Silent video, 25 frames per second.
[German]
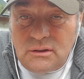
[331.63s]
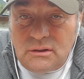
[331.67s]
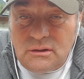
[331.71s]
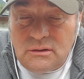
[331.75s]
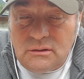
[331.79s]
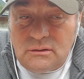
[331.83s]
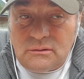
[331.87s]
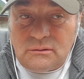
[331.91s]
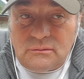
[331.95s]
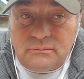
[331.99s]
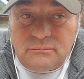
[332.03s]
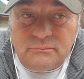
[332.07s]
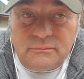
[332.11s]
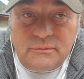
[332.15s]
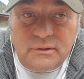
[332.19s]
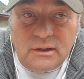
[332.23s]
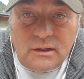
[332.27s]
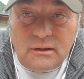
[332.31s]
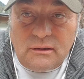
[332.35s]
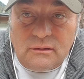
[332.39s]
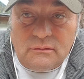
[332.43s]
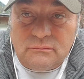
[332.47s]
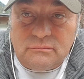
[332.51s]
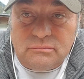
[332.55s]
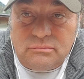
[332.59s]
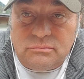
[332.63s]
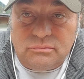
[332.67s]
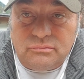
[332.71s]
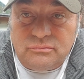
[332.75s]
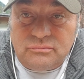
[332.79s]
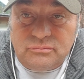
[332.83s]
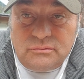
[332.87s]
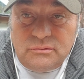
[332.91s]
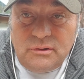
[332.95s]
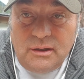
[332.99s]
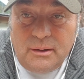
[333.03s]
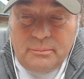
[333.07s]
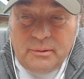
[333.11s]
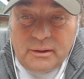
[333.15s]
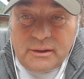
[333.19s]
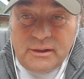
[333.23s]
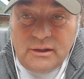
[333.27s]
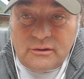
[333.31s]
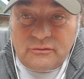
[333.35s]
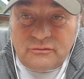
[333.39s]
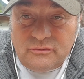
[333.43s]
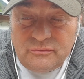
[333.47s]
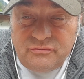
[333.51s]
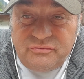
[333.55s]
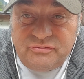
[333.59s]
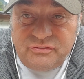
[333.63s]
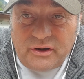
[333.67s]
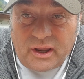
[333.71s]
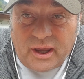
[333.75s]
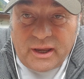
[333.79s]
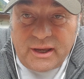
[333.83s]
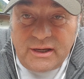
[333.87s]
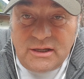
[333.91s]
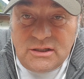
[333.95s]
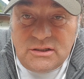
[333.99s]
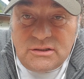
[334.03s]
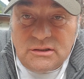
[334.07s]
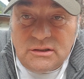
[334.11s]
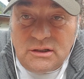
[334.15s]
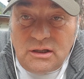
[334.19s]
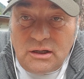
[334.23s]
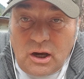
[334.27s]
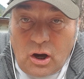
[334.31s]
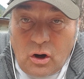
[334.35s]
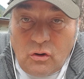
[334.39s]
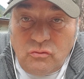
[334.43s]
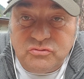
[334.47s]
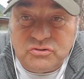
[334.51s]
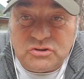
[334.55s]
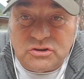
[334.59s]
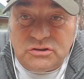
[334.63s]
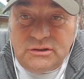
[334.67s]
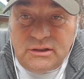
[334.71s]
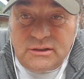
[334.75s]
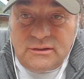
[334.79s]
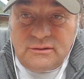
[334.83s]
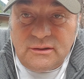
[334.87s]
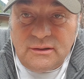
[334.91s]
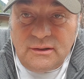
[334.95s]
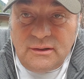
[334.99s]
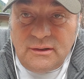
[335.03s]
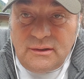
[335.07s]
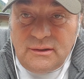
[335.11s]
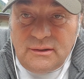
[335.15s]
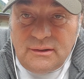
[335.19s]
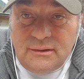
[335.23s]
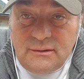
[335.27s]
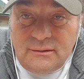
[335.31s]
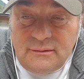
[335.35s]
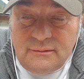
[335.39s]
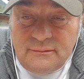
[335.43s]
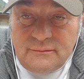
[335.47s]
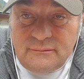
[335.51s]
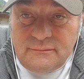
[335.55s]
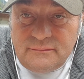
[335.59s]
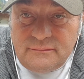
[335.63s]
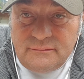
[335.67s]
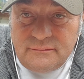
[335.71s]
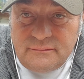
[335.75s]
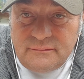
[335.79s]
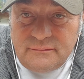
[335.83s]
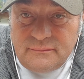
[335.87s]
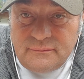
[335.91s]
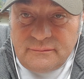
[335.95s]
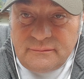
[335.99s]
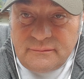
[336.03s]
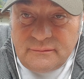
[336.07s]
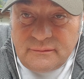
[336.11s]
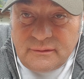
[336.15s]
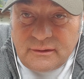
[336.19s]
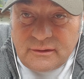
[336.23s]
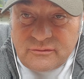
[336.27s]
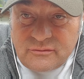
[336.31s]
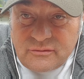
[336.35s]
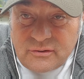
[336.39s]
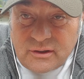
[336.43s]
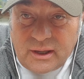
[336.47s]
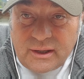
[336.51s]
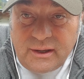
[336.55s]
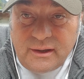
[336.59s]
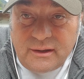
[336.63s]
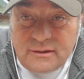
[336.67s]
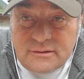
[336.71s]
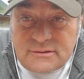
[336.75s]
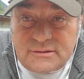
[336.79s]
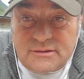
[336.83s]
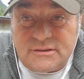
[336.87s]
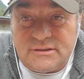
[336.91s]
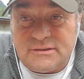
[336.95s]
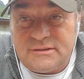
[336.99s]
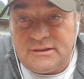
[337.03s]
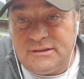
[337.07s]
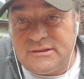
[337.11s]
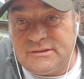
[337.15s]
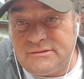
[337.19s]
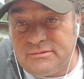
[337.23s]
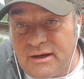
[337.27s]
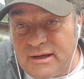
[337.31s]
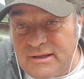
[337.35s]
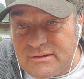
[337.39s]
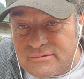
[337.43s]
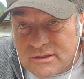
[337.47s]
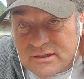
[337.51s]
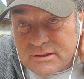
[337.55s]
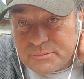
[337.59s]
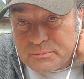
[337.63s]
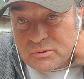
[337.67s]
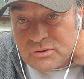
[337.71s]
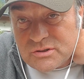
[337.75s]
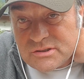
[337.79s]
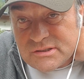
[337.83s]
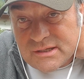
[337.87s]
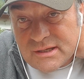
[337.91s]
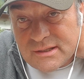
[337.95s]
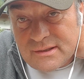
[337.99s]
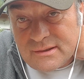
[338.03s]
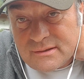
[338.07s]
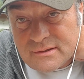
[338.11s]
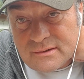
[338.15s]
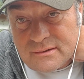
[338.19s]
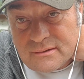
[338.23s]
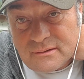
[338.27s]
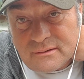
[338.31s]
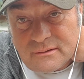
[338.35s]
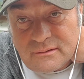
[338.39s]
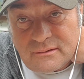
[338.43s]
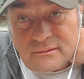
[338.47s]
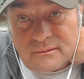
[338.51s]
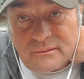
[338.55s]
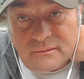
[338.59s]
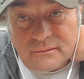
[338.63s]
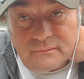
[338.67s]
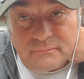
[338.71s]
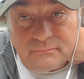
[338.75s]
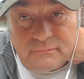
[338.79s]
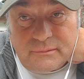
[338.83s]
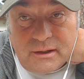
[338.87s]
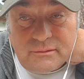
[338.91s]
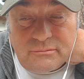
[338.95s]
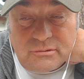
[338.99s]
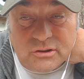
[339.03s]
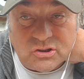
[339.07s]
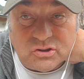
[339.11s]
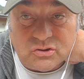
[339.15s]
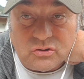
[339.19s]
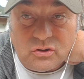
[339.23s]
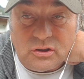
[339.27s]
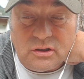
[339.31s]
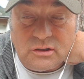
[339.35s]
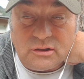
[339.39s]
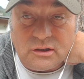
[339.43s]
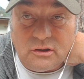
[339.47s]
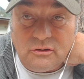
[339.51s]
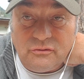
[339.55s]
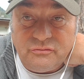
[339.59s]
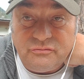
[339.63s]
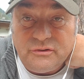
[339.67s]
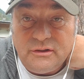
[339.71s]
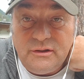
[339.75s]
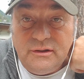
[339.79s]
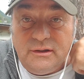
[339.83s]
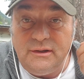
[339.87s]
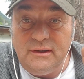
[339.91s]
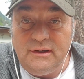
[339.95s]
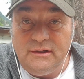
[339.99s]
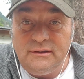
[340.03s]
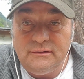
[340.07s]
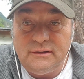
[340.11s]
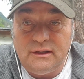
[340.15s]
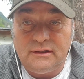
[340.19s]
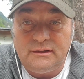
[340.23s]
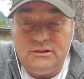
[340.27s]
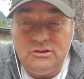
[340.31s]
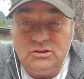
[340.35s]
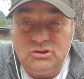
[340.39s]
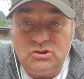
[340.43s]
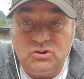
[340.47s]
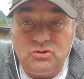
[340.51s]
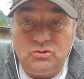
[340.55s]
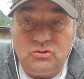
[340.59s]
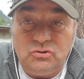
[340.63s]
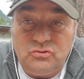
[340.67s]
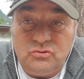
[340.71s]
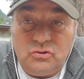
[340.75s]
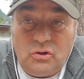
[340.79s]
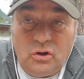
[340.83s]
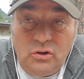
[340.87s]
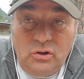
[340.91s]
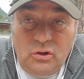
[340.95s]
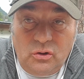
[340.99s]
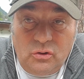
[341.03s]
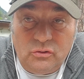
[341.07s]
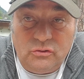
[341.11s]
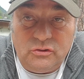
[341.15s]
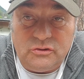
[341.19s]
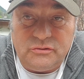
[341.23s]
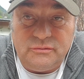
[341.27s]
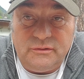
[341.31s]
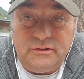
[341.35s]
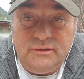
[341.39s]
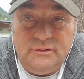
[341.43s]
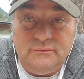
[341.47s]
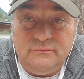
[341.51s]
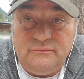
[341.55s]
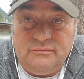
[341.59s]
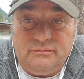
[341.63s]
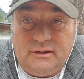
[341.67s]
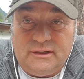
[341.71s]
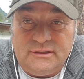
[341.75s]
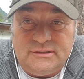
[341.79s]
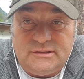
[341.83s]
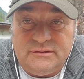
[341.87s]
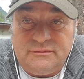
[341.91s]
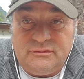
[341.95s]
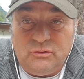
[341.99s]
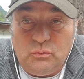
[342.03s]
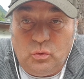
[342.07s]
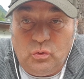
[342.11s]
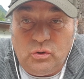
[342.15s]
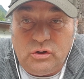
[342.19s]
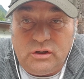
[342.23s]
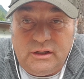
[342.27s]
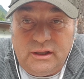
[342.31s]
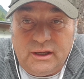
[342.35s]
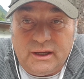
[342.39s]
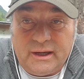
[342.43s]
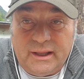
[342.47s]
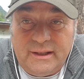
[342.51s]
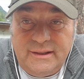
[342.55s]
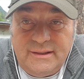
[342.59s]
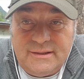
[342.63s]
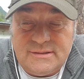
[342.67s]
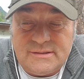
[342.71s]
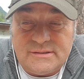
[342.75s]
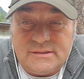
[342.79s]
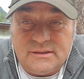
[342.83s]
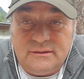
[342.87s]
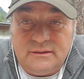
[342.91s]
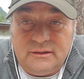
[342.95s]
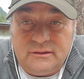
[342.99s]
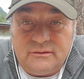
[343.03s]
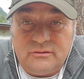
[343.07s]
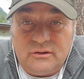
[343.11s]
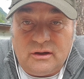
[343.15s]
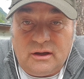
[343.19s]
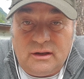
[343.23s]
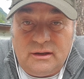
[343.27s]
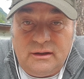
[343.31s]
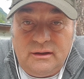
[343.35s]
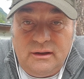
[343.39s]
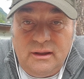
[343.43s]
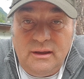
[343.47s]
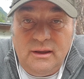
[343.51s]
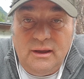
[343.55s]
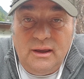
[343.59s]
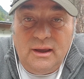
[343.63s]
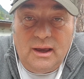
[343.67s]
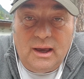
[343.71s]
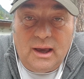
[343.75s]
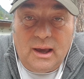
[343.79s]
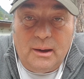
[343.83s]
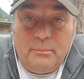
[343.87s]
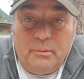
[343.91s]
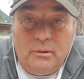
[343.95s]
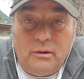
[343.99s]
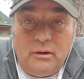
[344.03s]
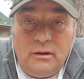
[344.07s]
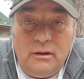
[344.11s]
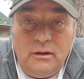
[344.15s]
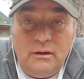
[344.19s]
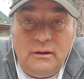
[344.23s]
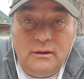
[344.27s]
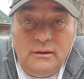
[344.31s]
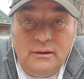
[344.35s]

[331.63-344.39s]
äh, ja, aber hier äh, Fleisch, Aufschnitt, äh, Getränke, es ist 22 Prozent äh, äh, Mehrwertsteuer drauf. Das ist schon teuer und ich weiß nicht, wie hoch hier die Renten sind in Italien, aber